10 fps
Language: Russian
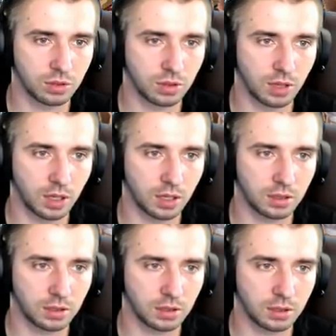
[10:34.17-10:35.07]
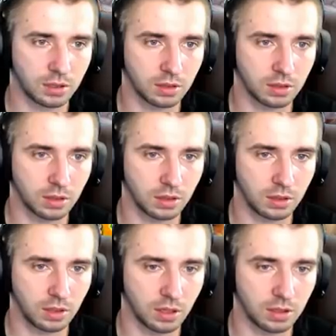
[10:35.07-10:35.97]
Так, так, так, так,
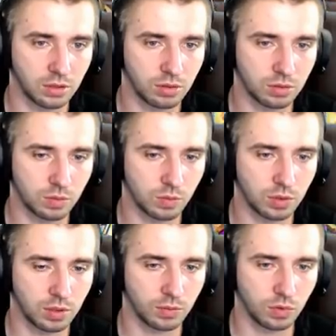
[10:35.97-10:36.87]
так. Еще смотрим.